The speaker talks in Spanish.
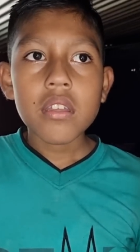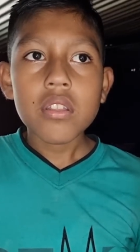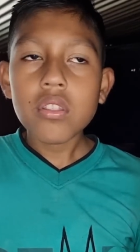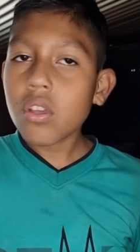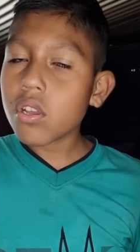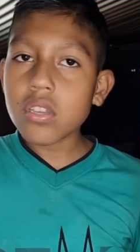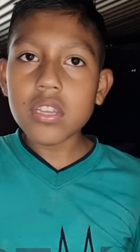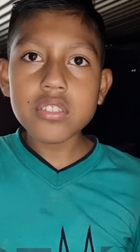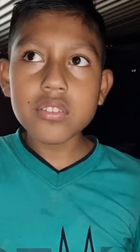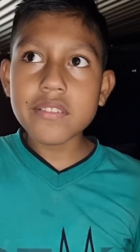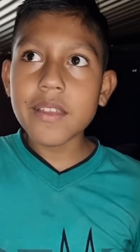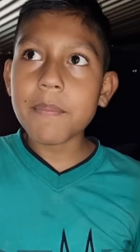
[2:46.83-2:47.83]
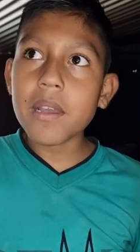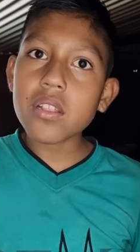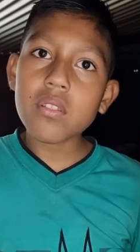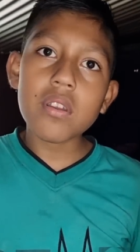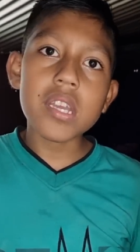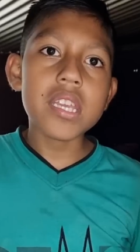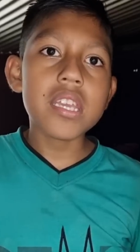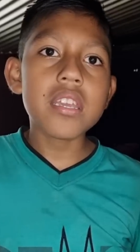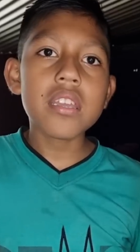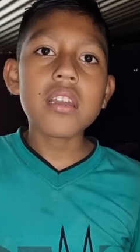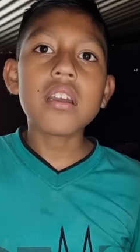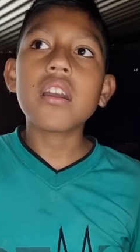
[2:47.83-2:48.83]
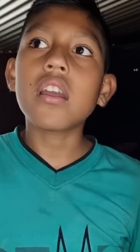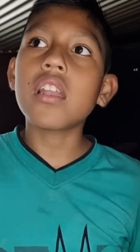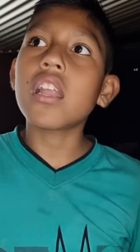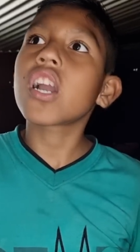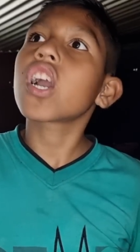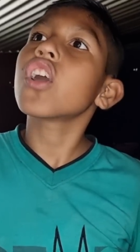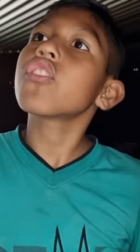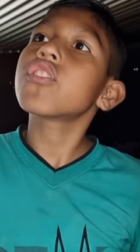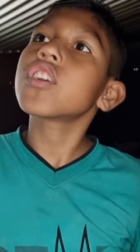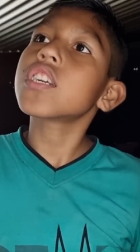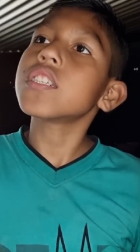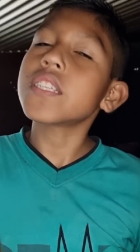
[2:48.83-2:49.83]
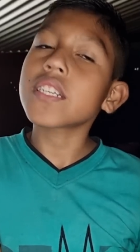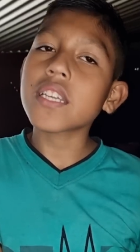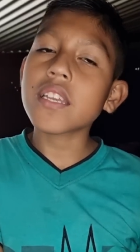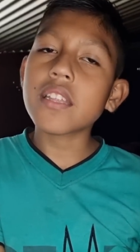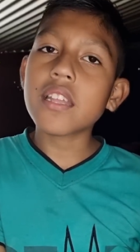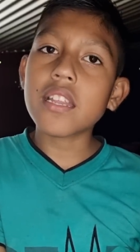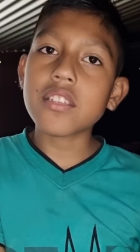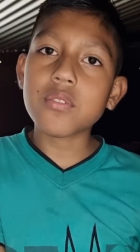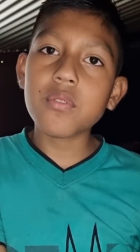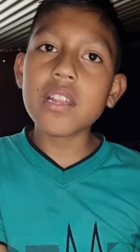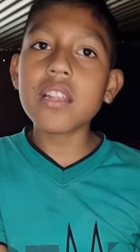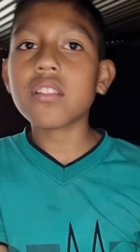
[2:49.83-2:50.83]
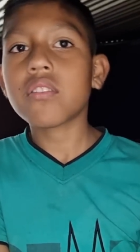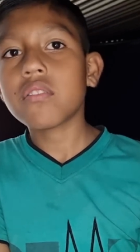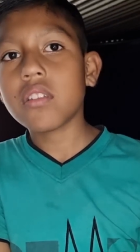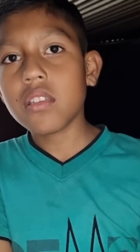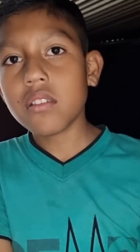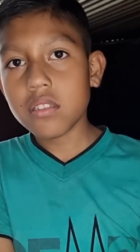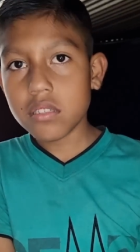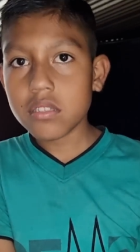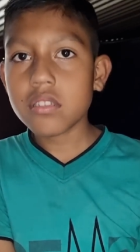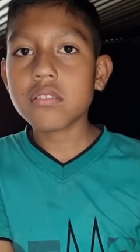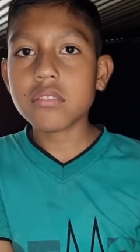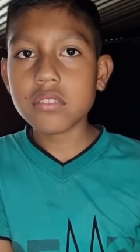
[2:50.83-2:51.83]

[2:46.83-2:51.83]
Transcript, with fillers: No, es con zapatos. Zapato en ah, la cancha que está aquí de la escuela. Ahí van a ensayar.